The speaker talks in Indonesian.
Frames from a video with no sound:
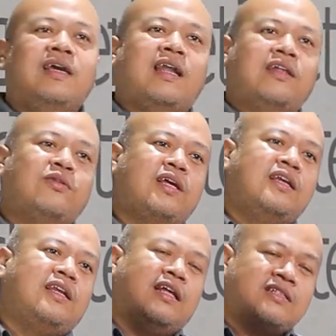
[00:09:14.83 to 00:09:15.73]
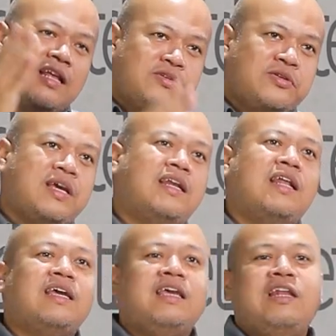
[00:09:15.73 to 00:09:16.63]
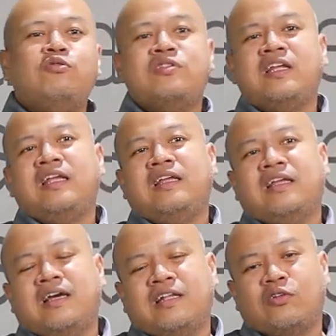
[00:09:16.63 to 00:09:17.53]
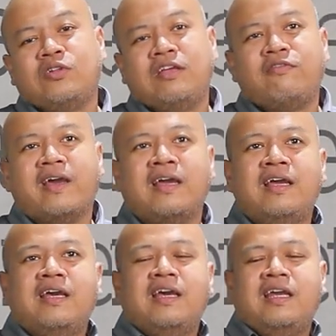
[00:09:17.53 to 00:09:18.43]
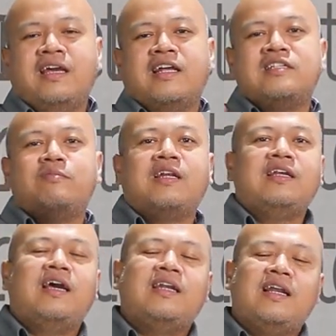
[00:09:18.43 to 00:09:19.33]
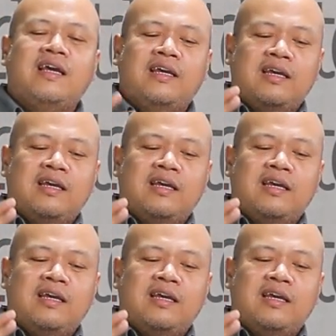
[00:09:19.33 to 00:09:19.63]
Nah itu tadi. Nah selanjutnya ada lagi ilusi uh, eh, truth effect. Ini kan sebenarnya adalah